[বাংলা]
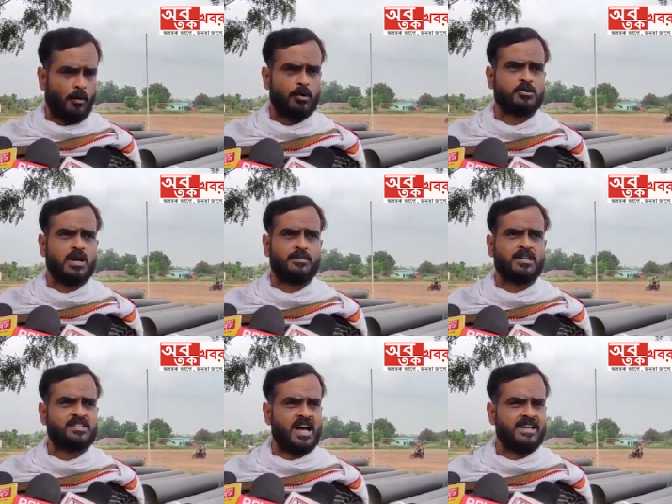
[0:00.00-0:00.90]
অবশ্যই আমরা
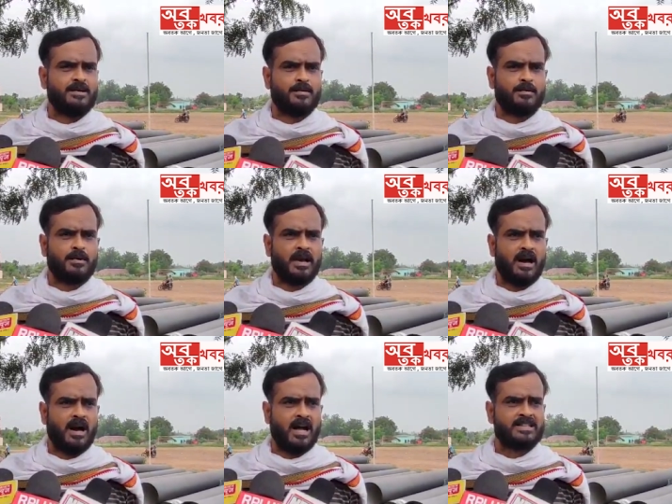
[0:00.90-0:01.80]
চাই
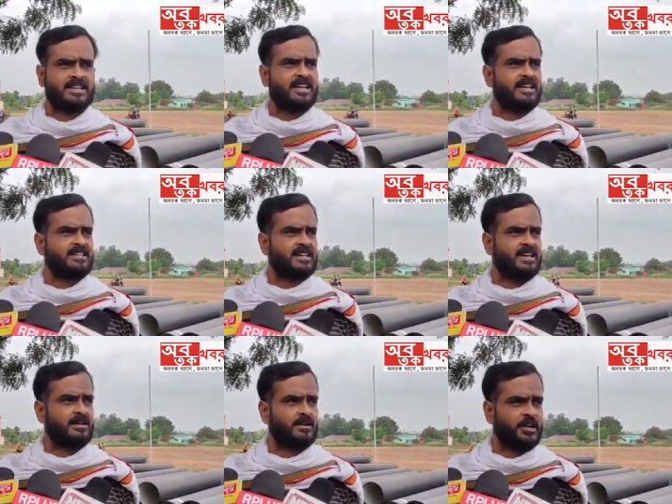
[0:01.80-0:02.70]
আজকের এই যে
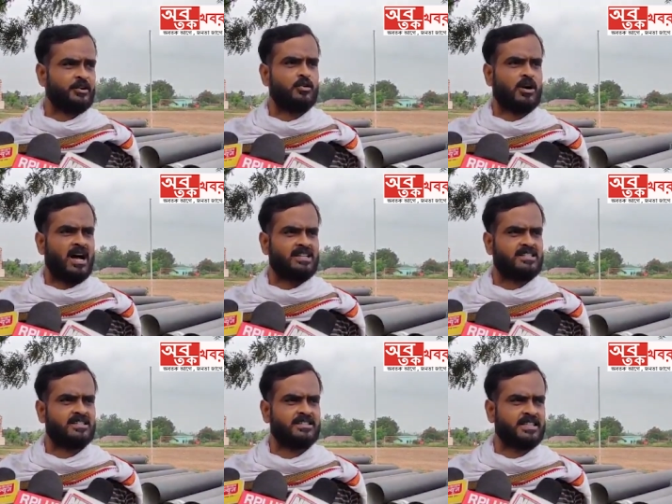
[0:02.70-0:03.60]
ঘৃণ্য কাজ
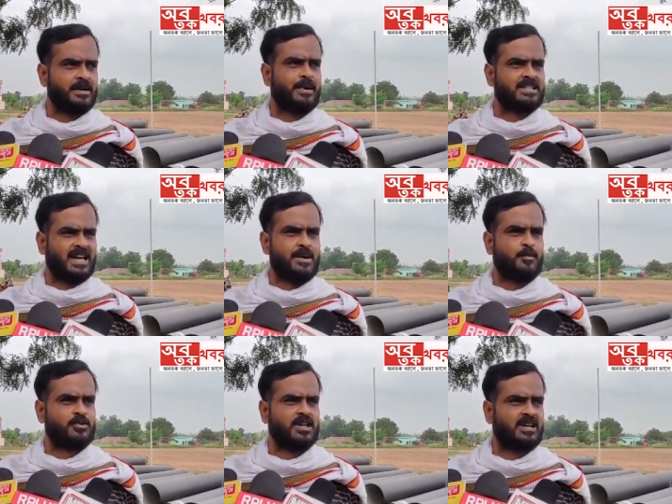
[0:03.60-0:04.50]
যে বা যারা
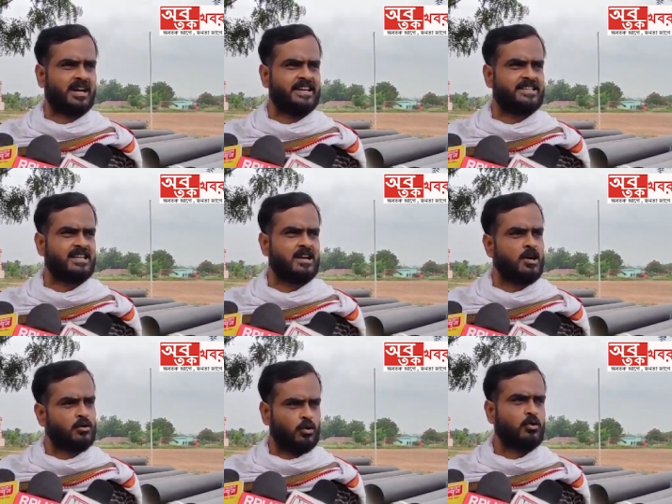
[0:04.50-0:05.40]
পোস্টার টাঙিয়েছে
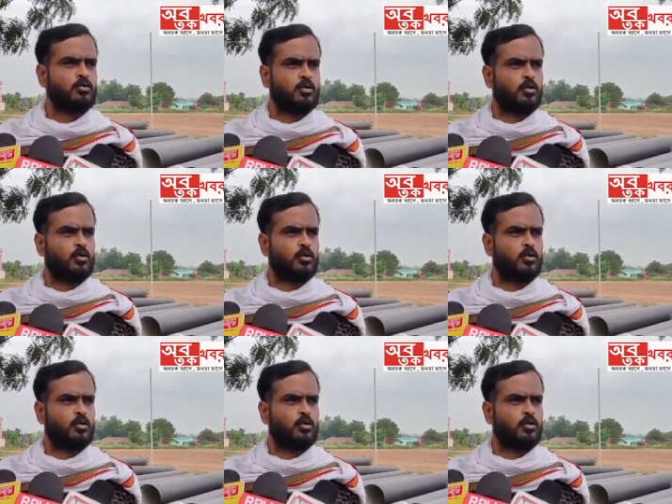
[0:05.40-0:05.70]
তদন্ত